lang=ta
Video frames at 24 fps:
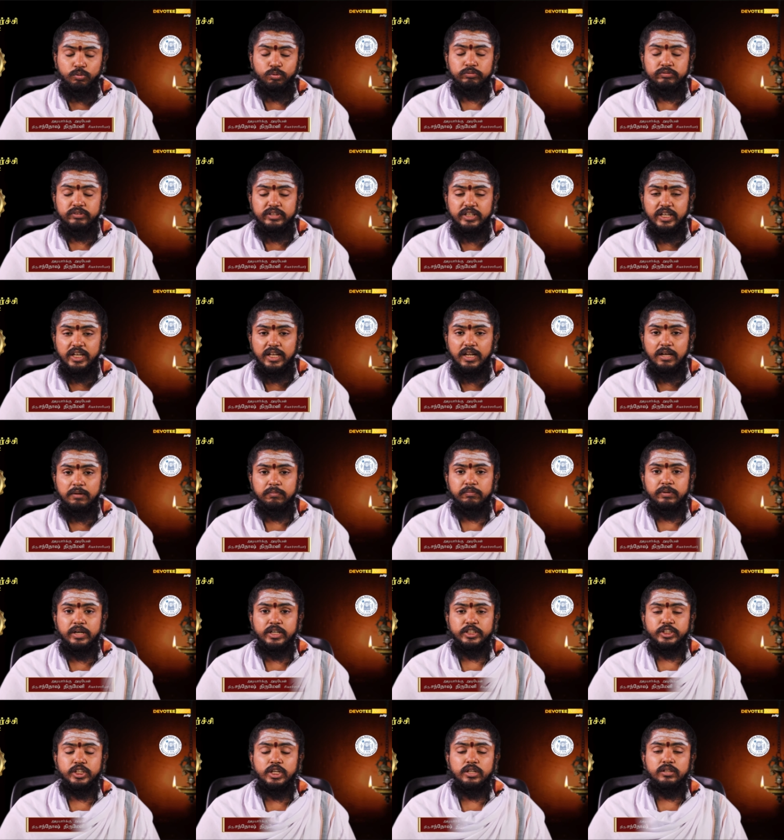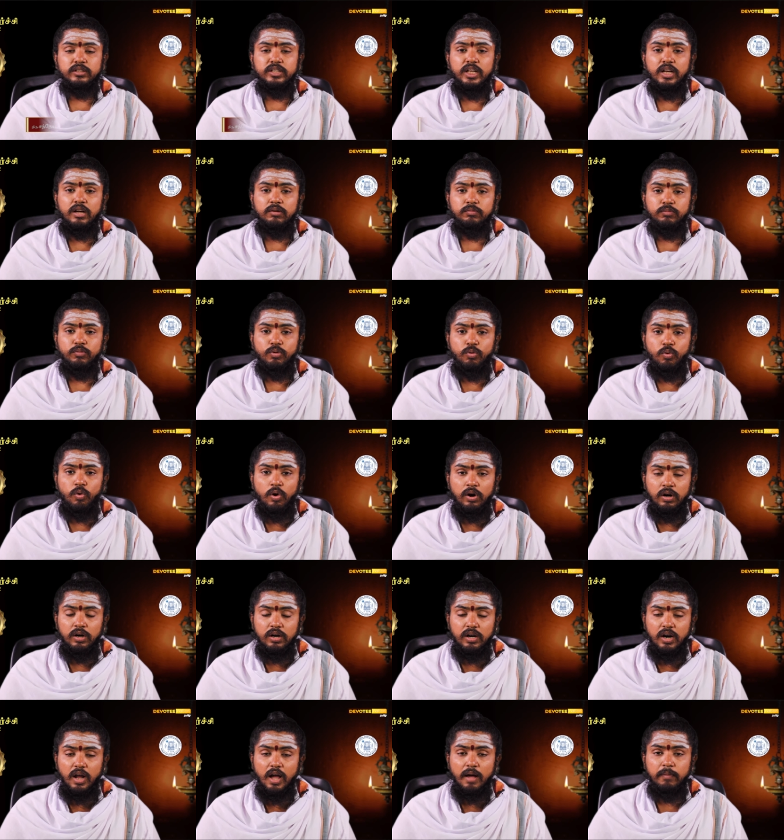உத்திரம் நட்சத்திரம்
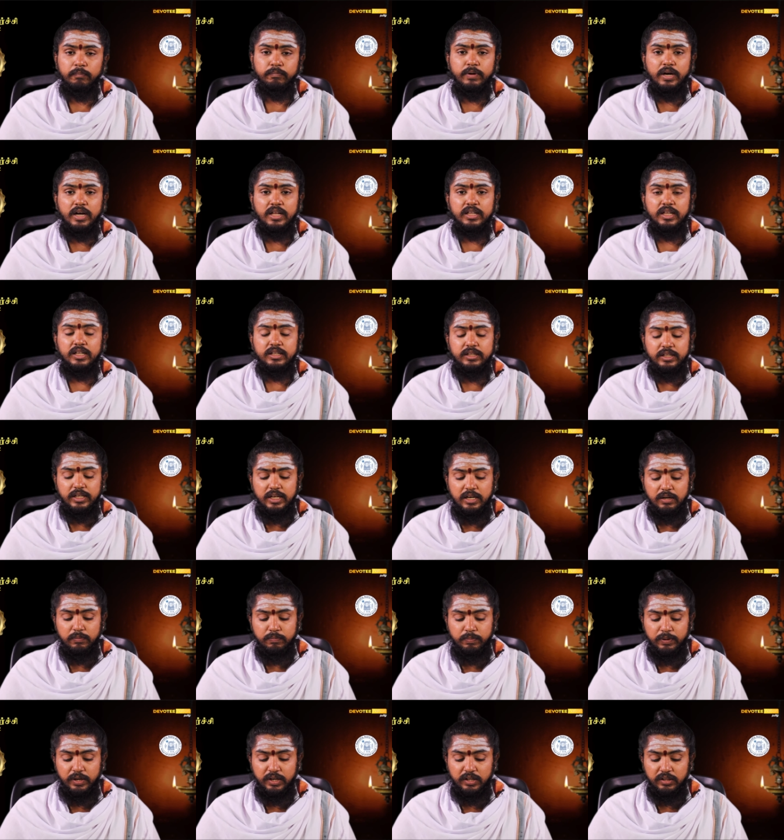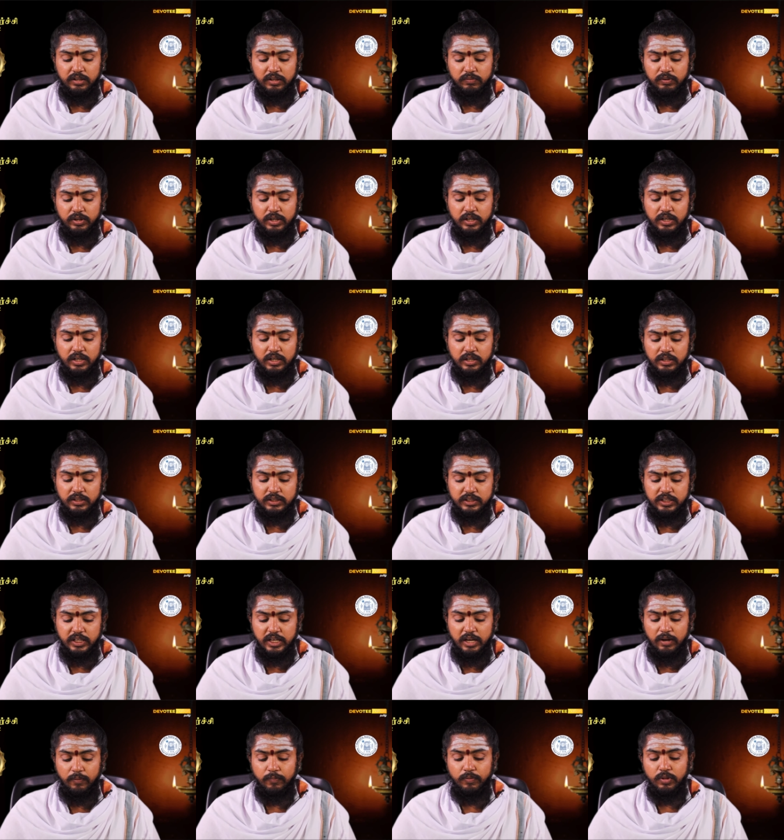ஒன்றாம் பாதத்தில்
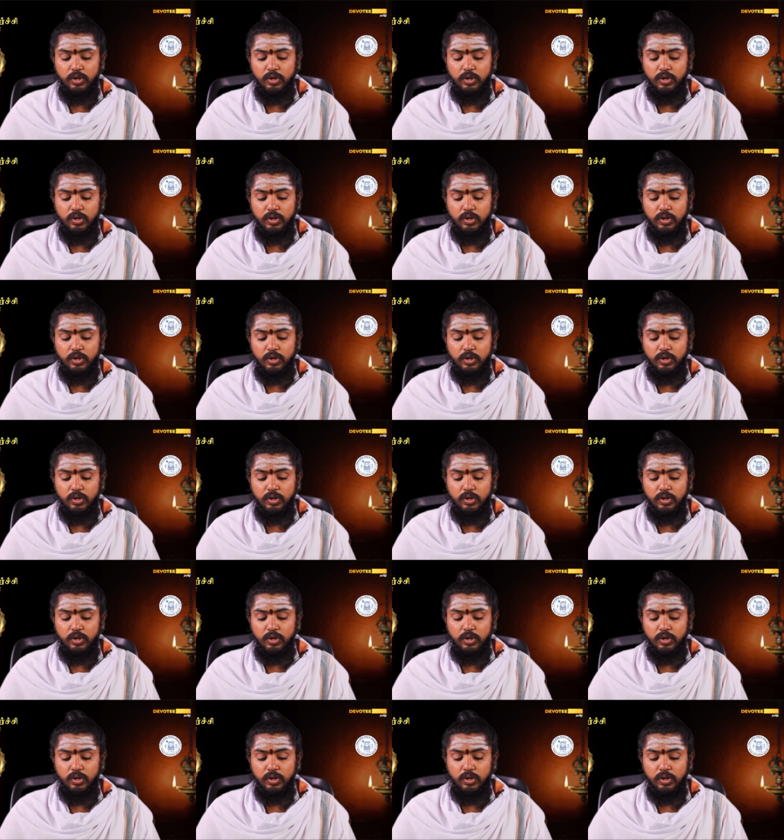பிறந்தவர்களுக்கு